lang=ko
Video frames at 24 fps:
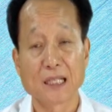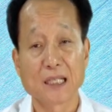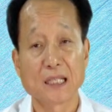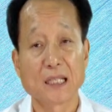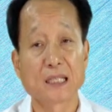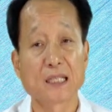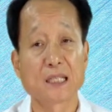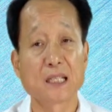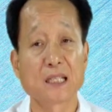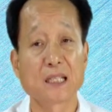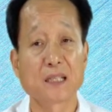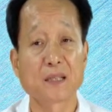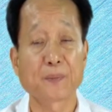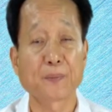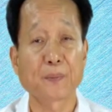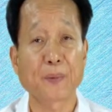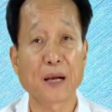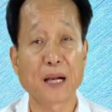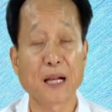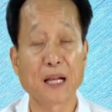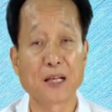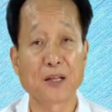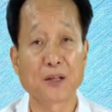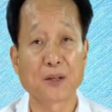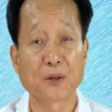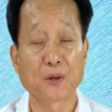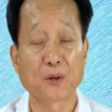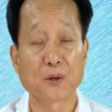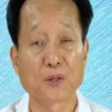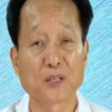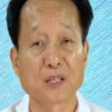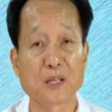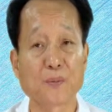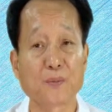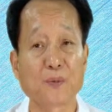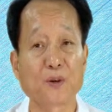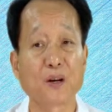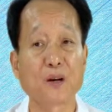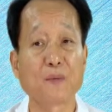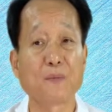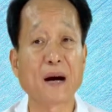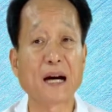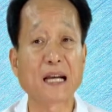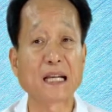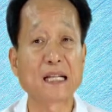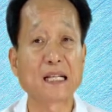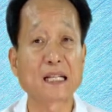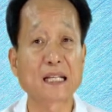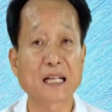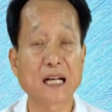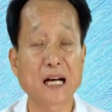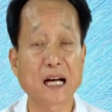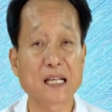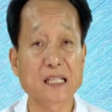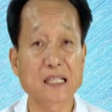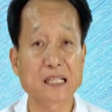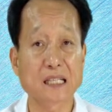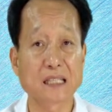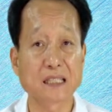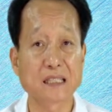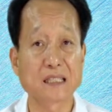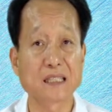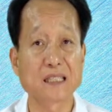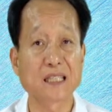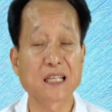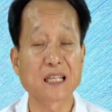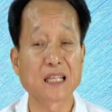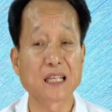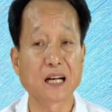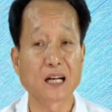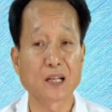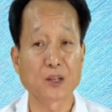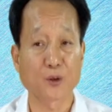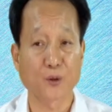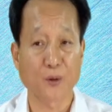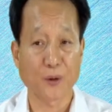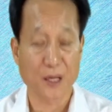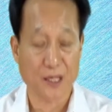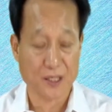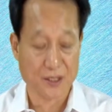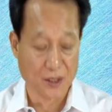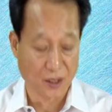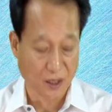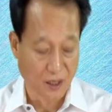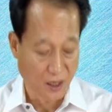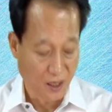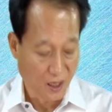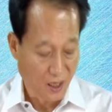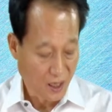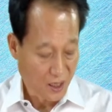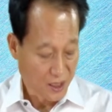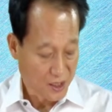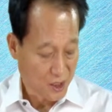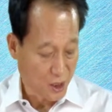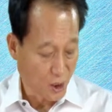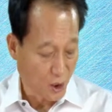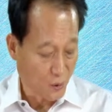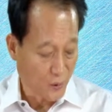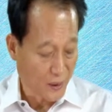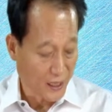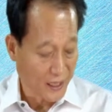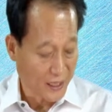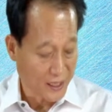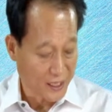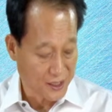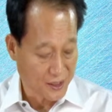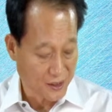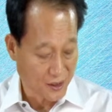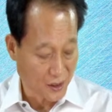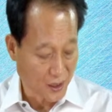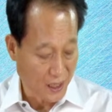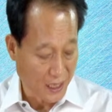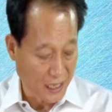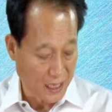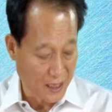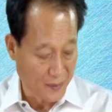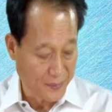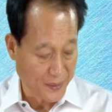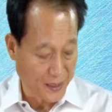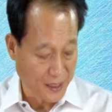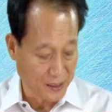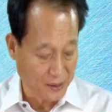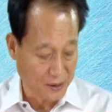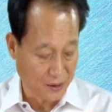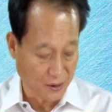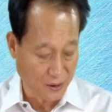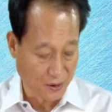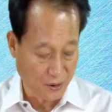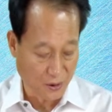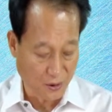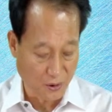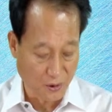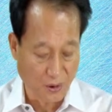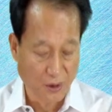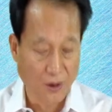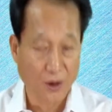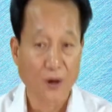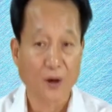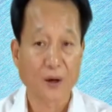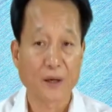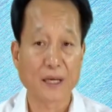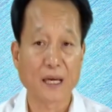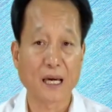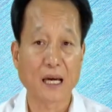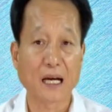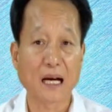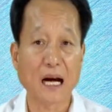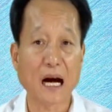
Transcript: 2018년도 12월 말일까지를 기한으로 해서 전환해서 가입하는 것도 예,